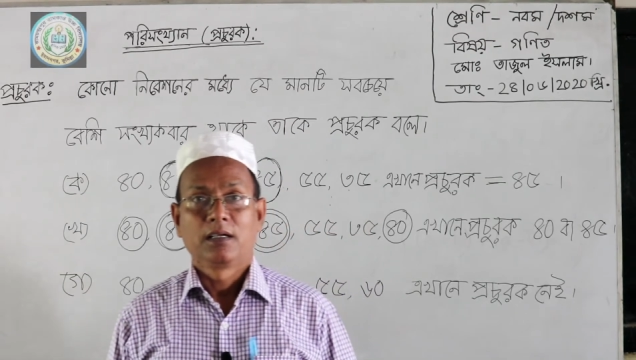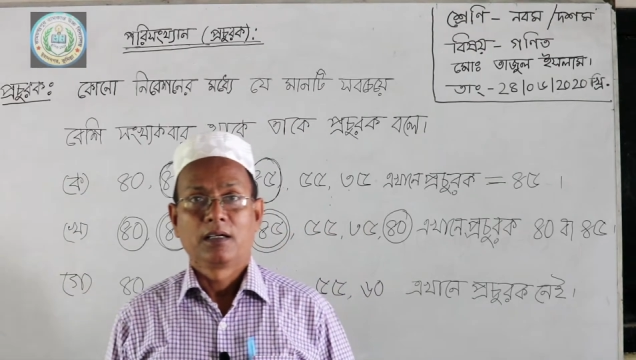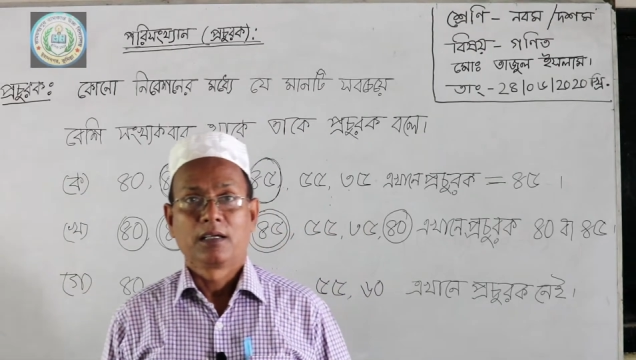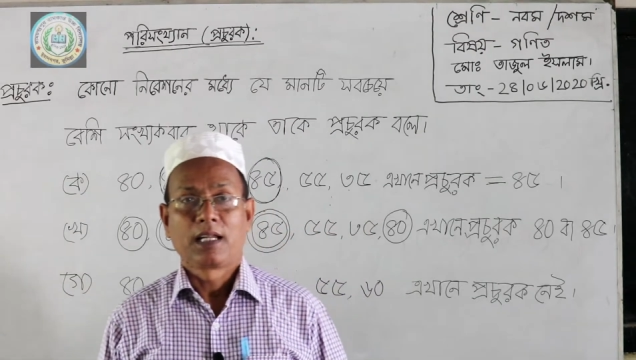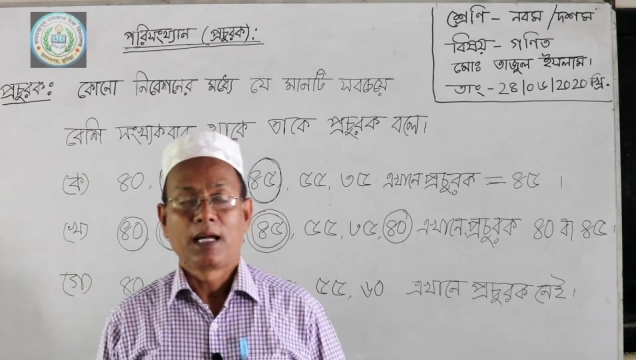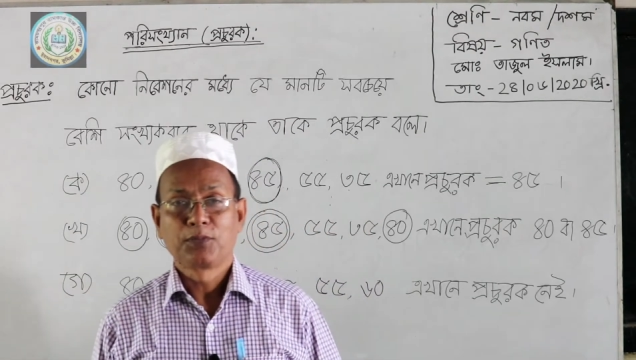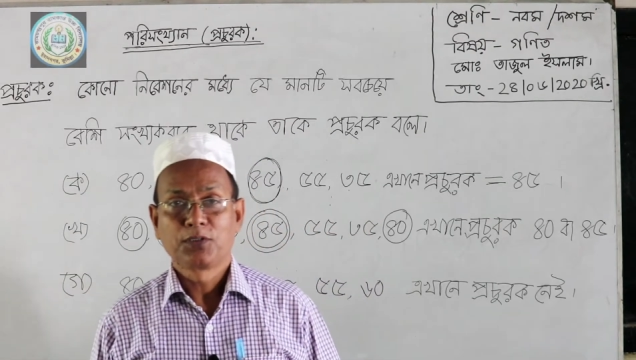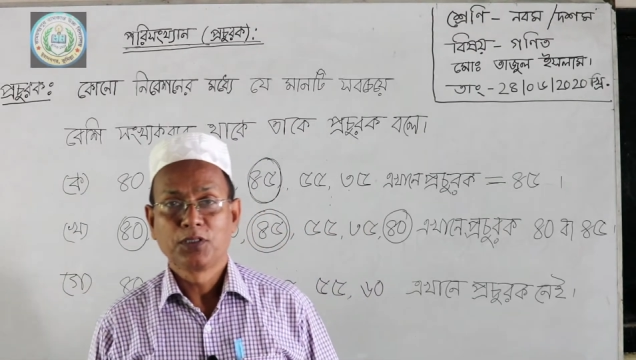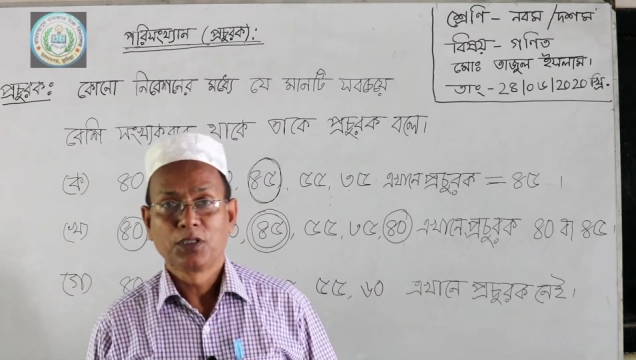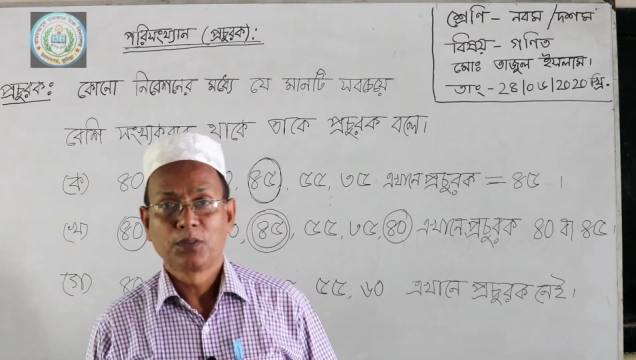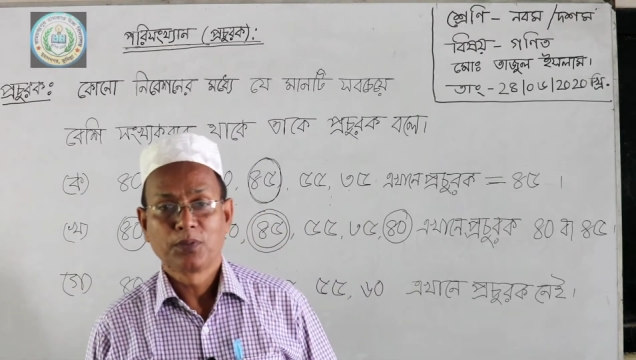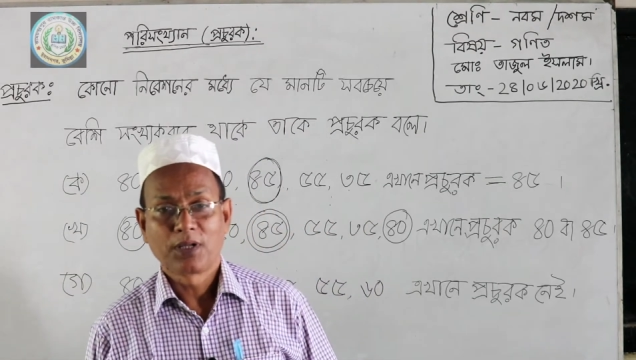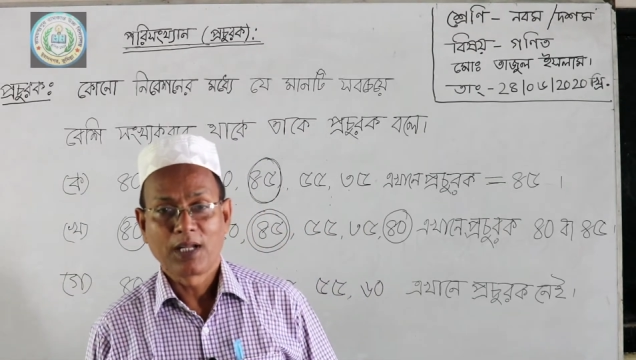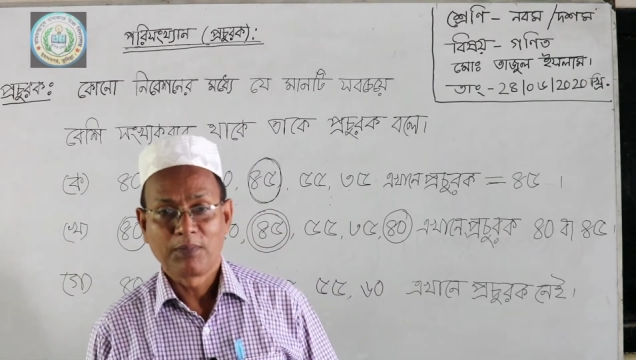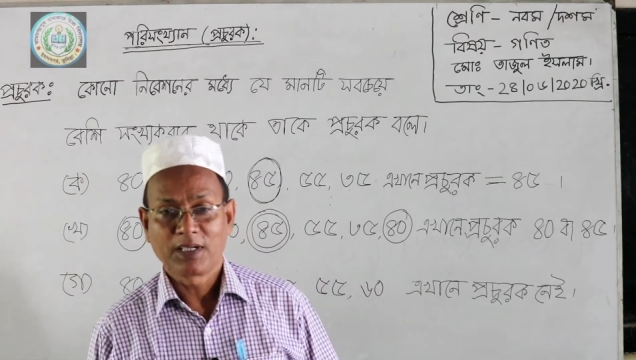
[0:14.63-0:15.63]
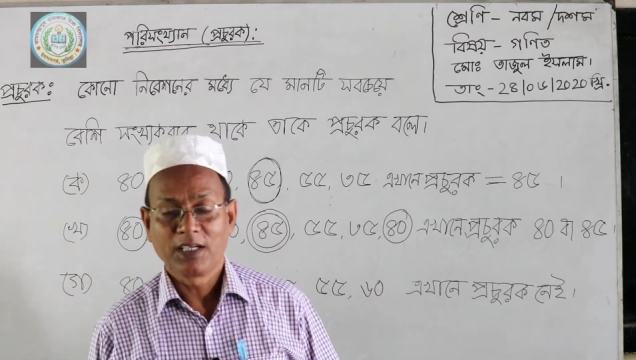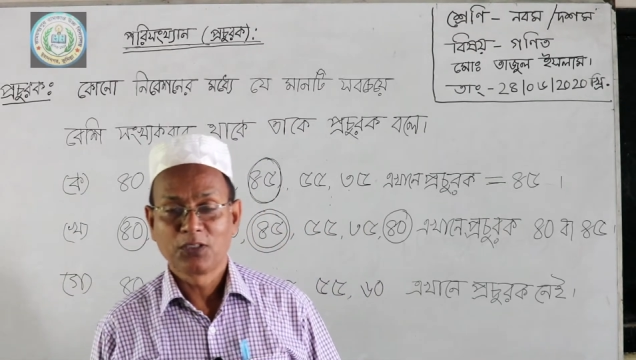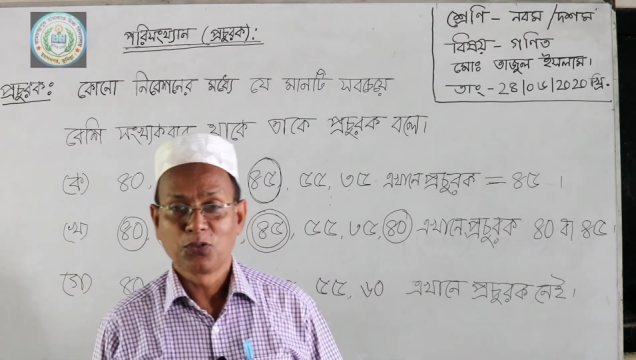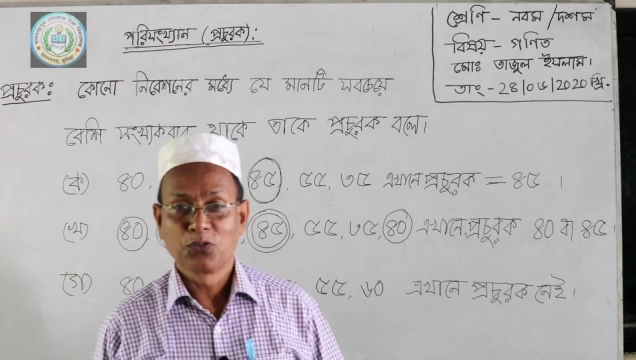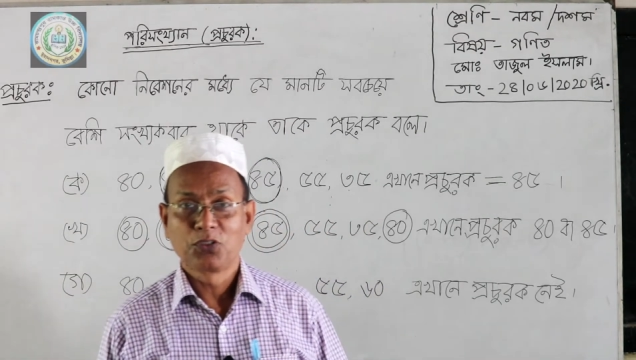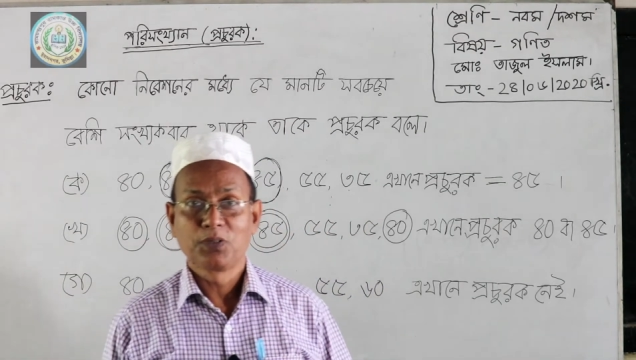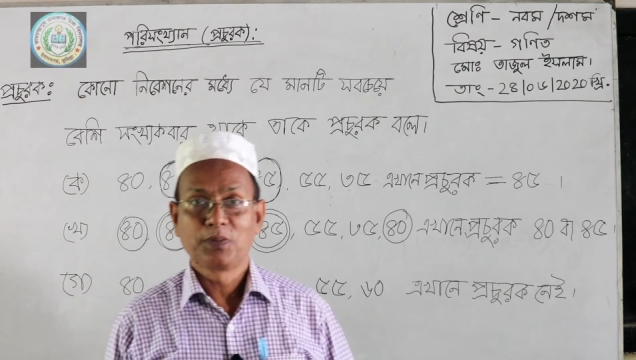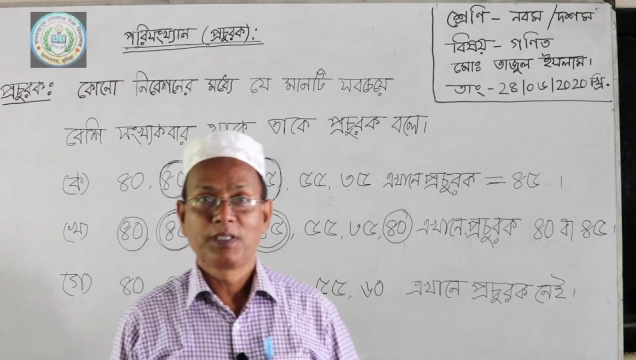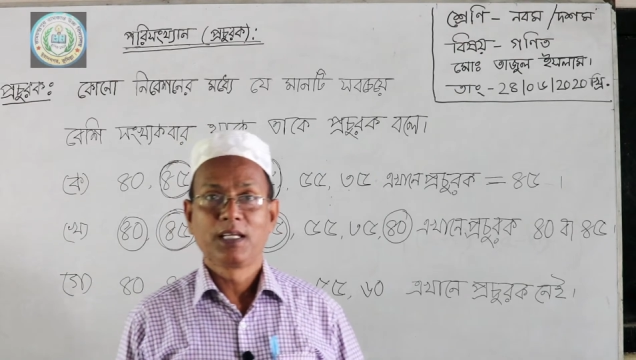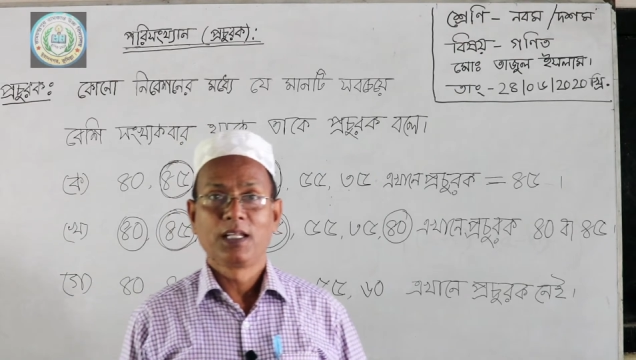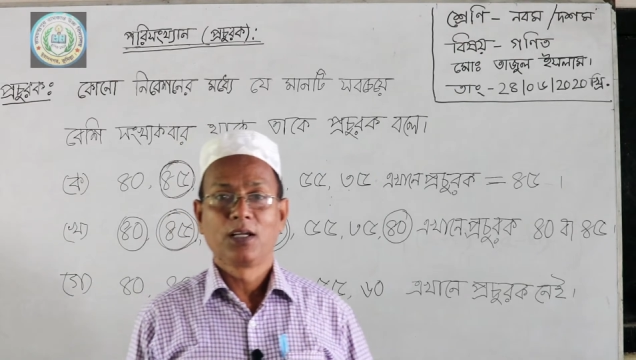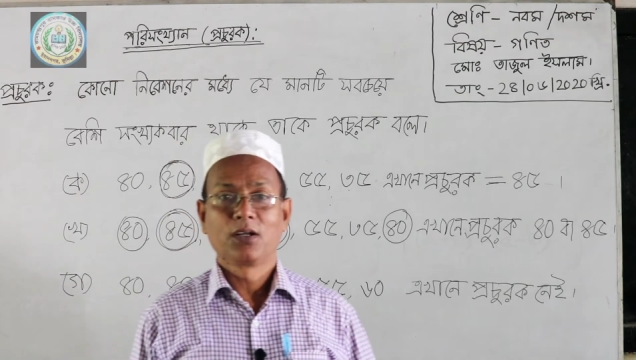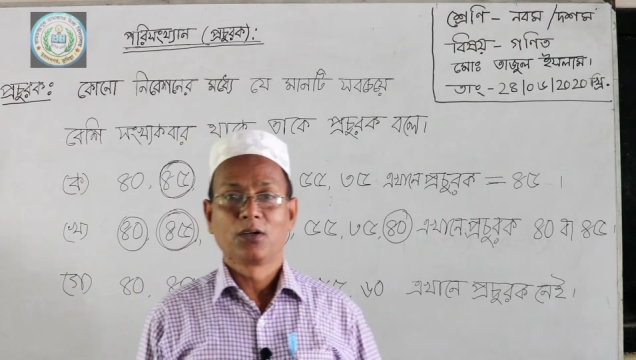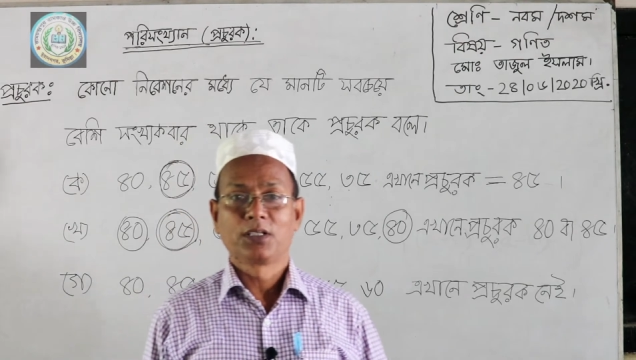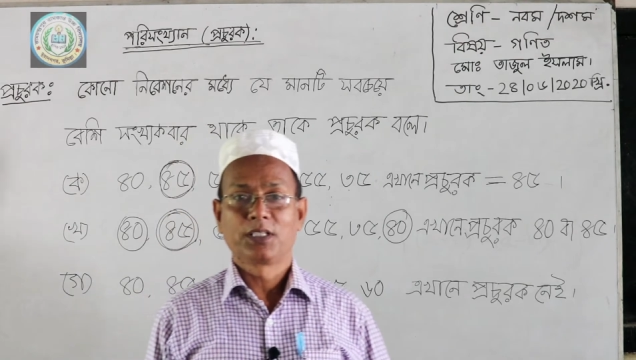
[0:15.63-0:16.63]
রামচন্দ্রপুর রামকান্ত উচ্চ
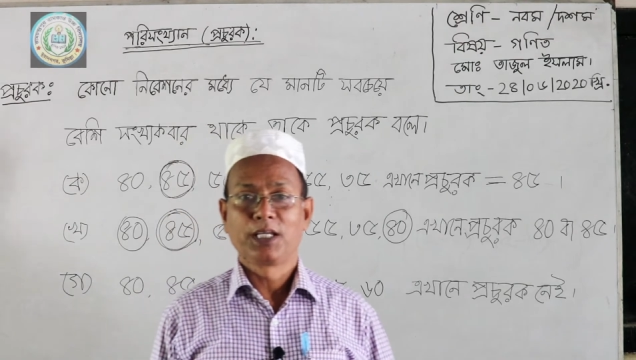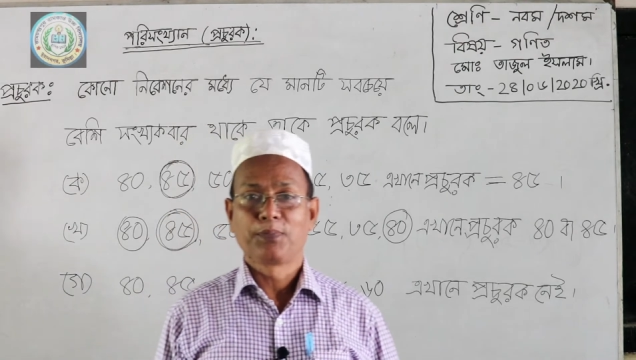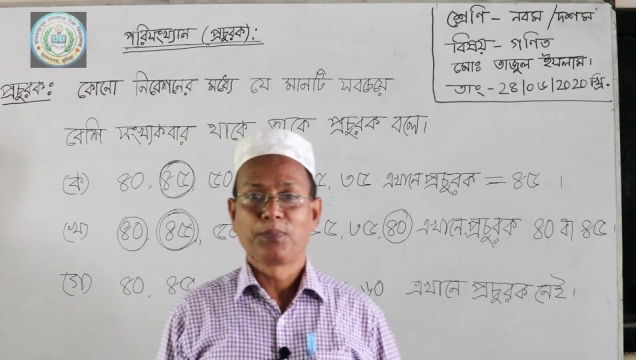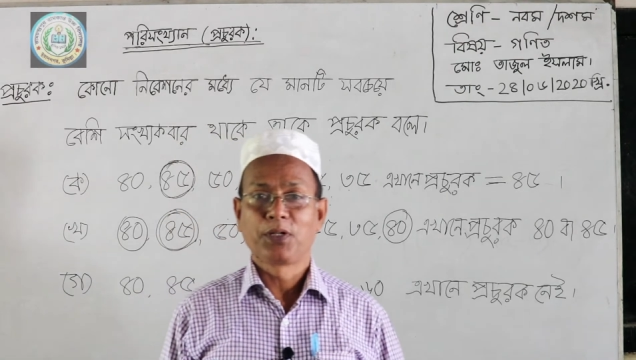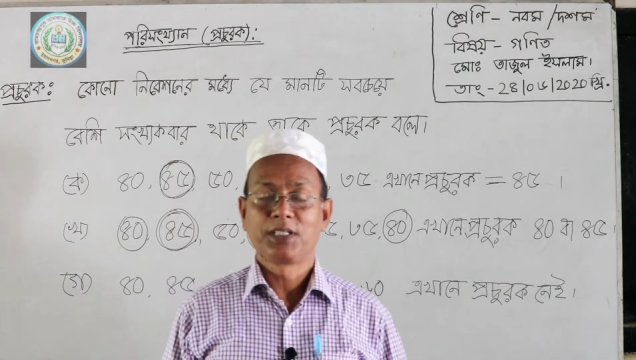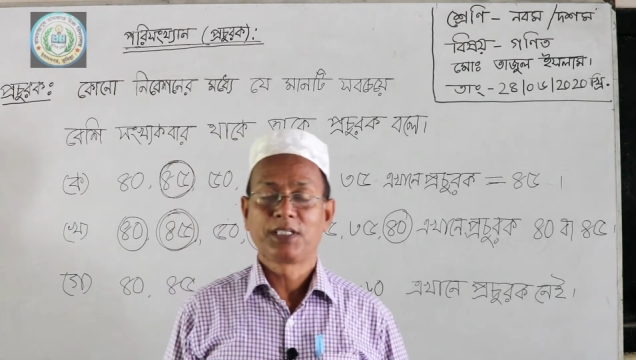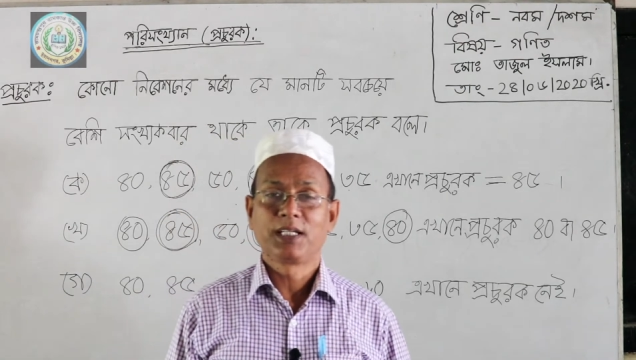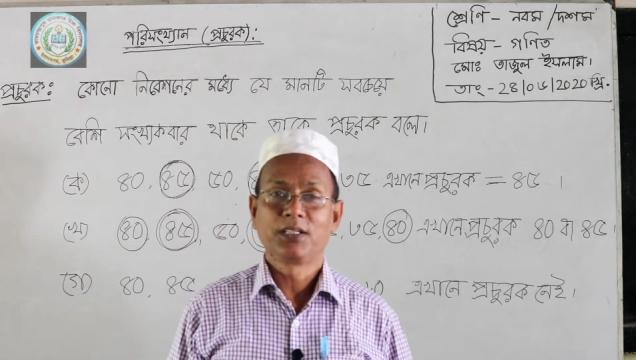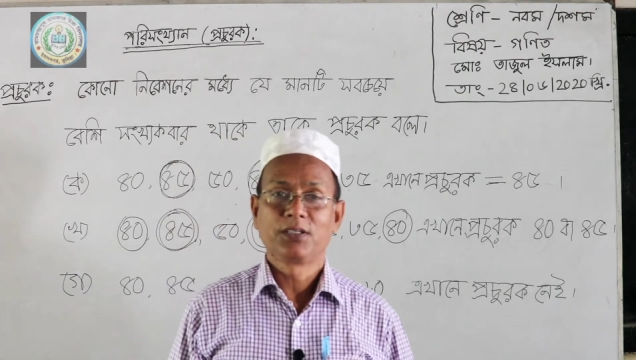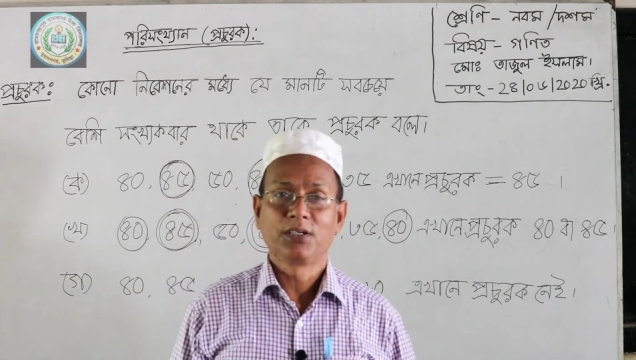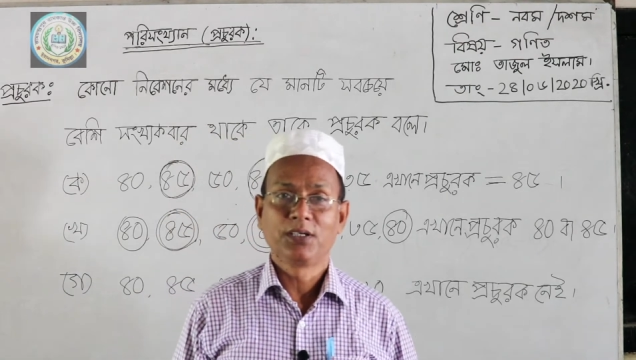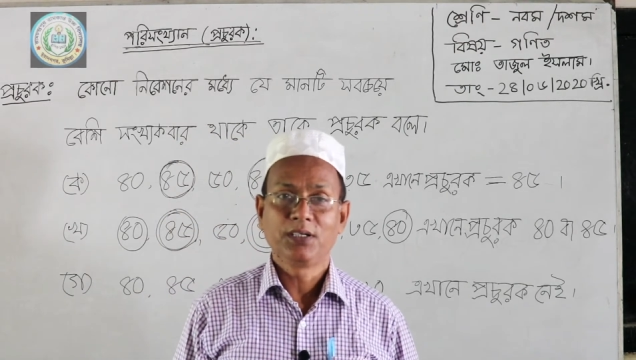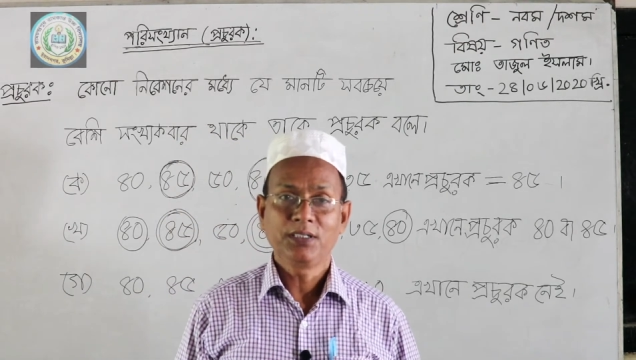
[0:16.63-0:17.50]
বিদ্যালয় কর্তৃক পরিচালিত